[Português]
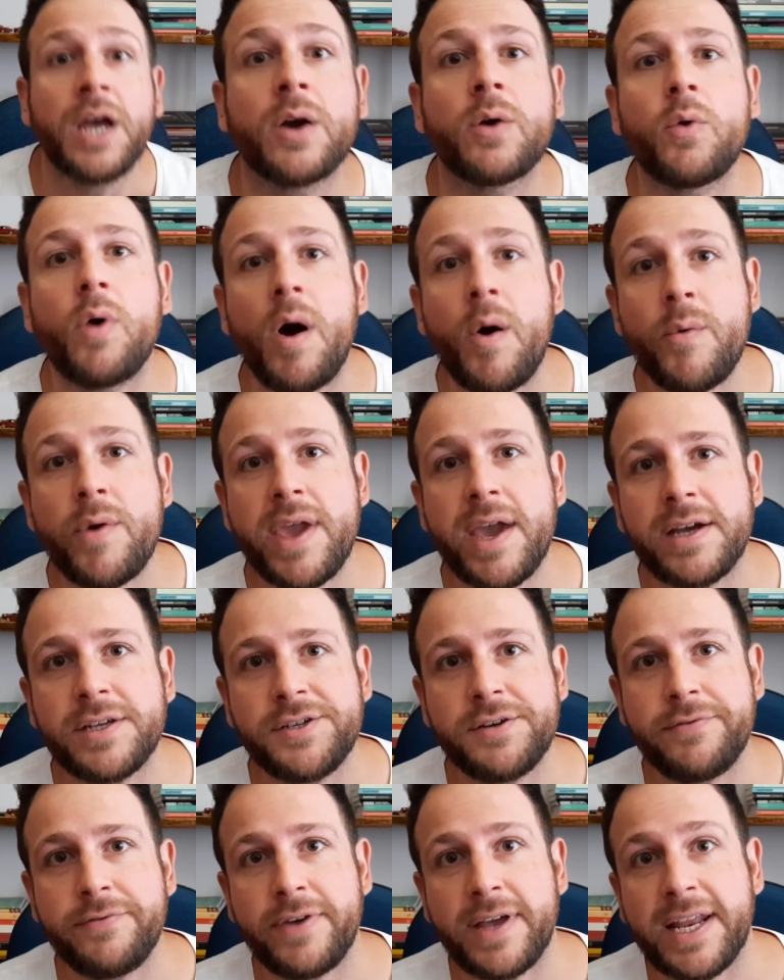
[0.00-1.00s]
Qual que é a
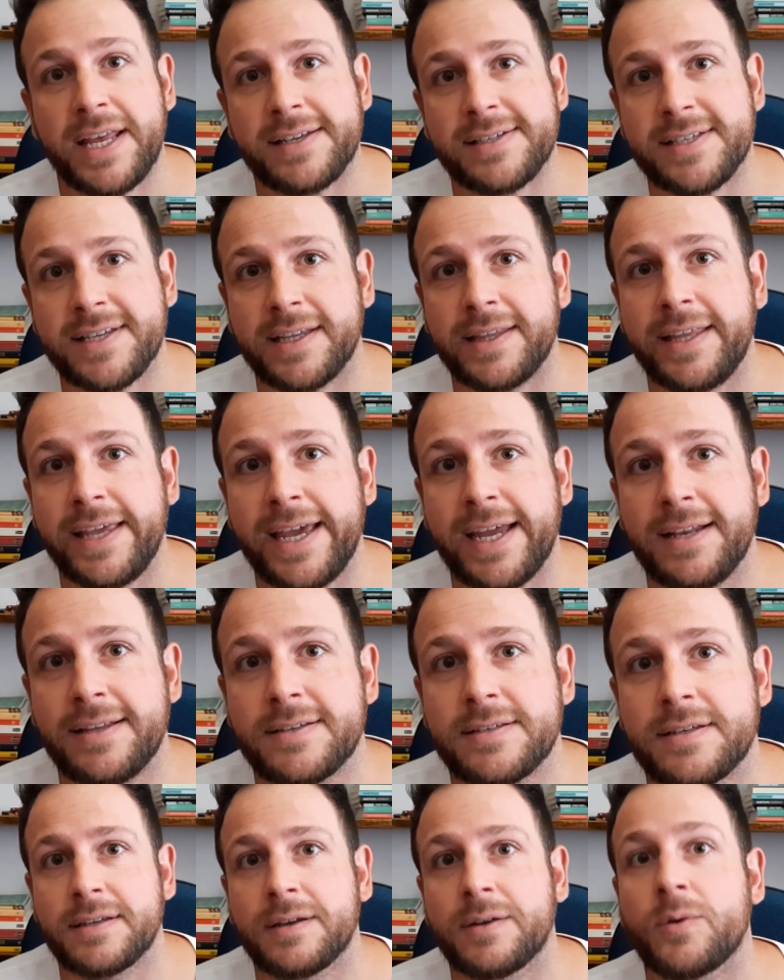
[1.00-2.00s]
diferença
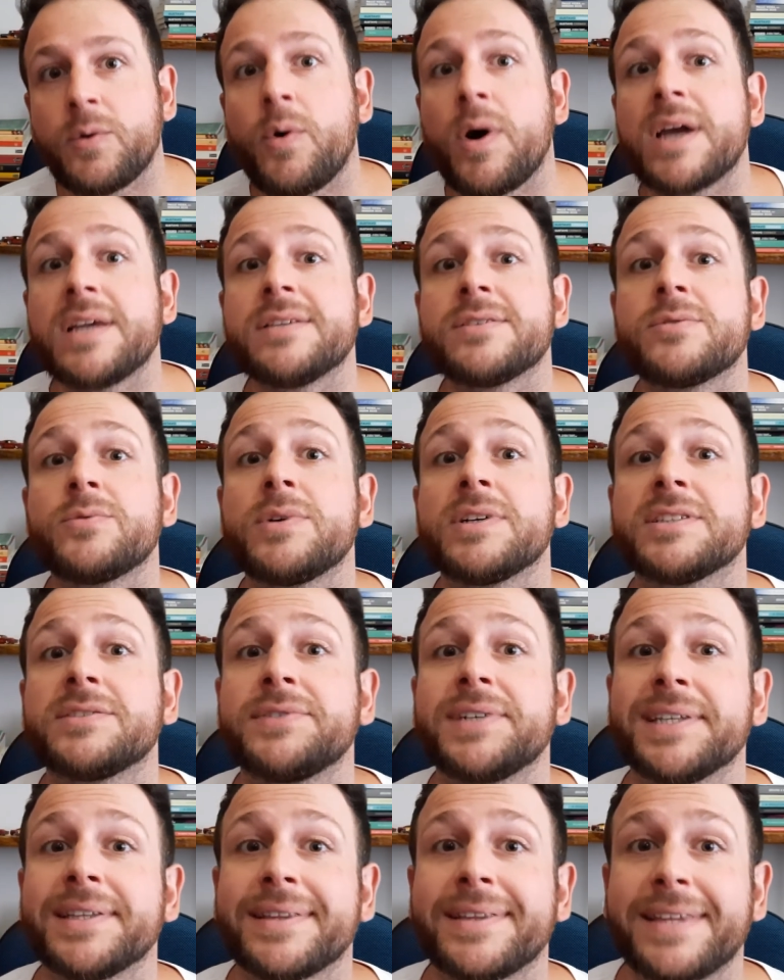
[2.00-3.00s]
deles? Quais suas
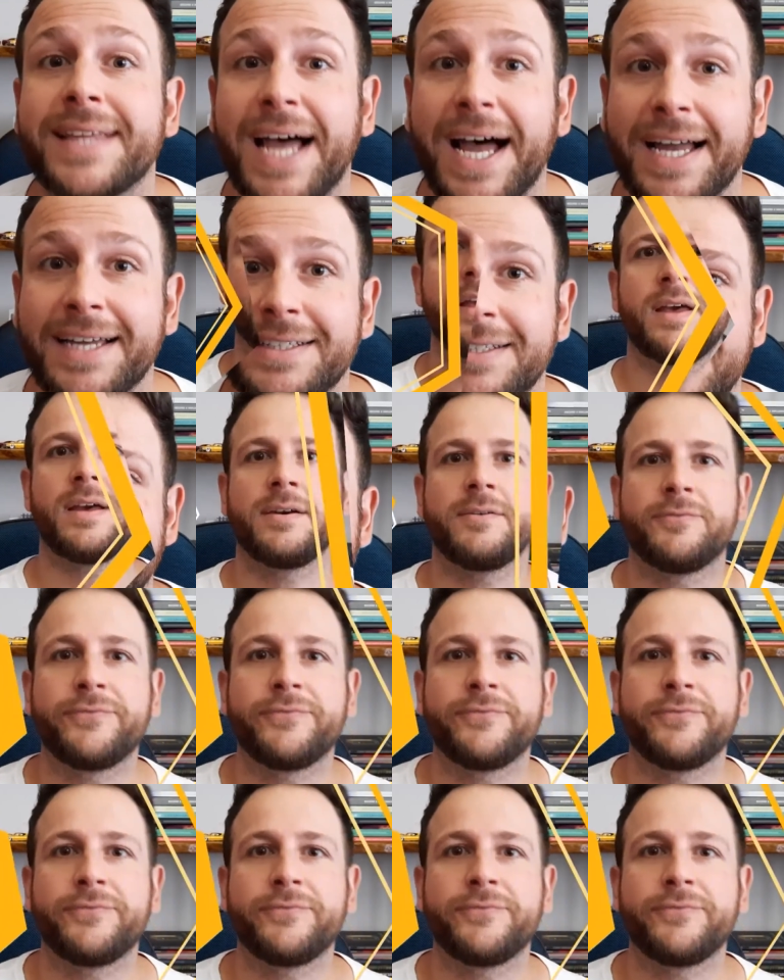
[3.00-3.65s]
vantagens?